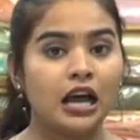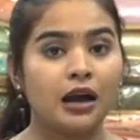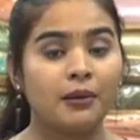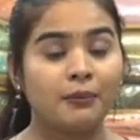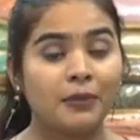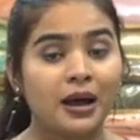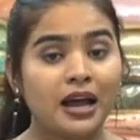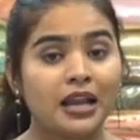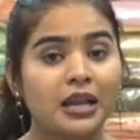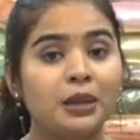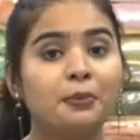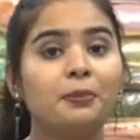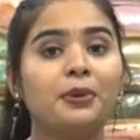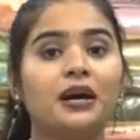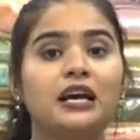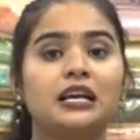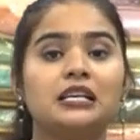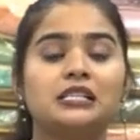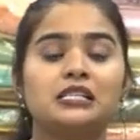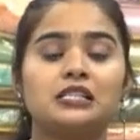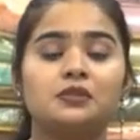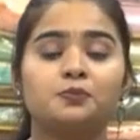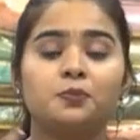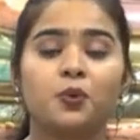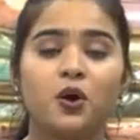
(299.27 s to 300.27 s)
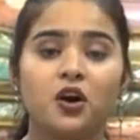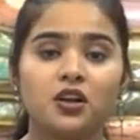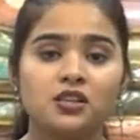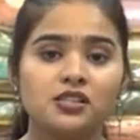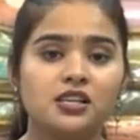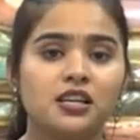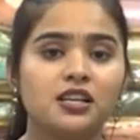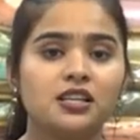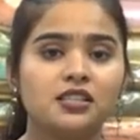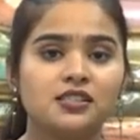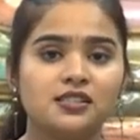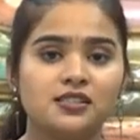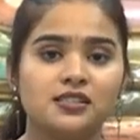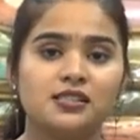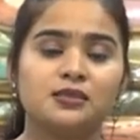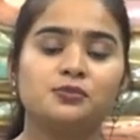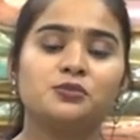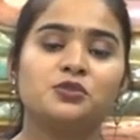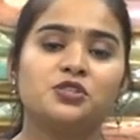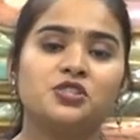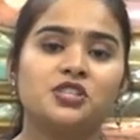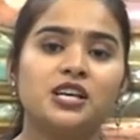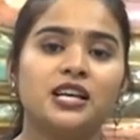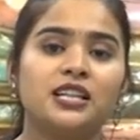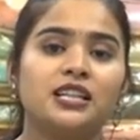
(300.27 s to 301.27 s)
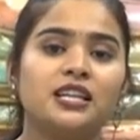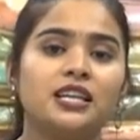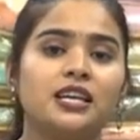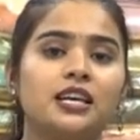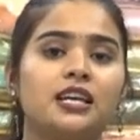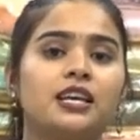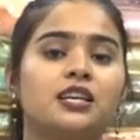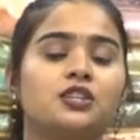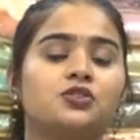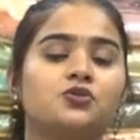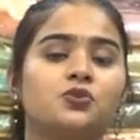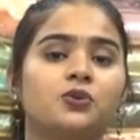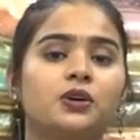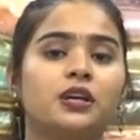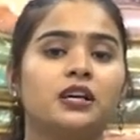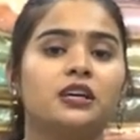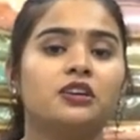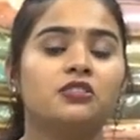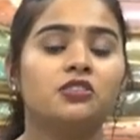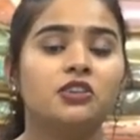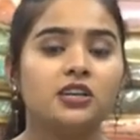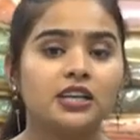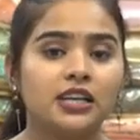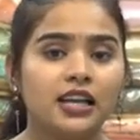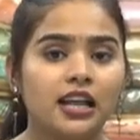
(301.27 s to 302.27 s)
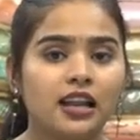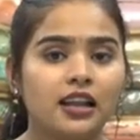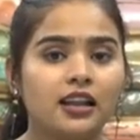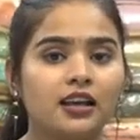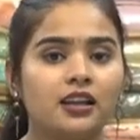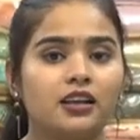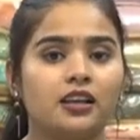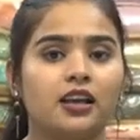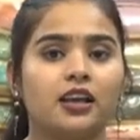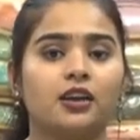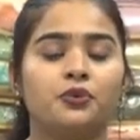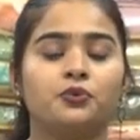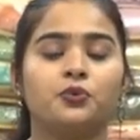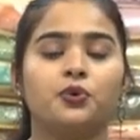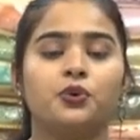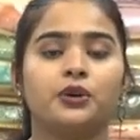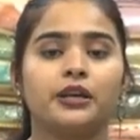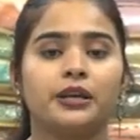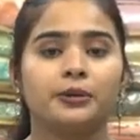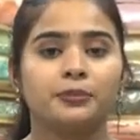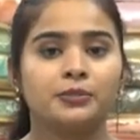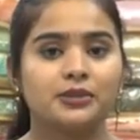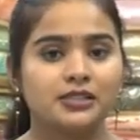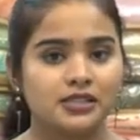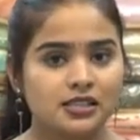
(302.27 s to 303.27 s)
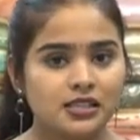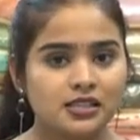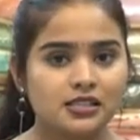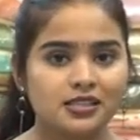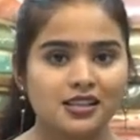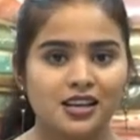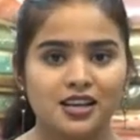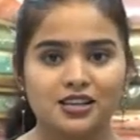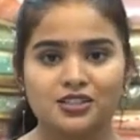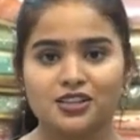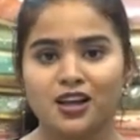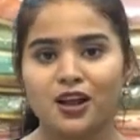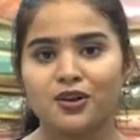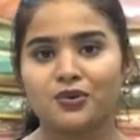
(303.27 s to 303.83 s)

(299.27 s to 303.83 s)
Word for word: हमारे पास बहुत सारी चीज़ें मिल जाती हैं जो एक रिटेलर है वो एक बिज़नेस नया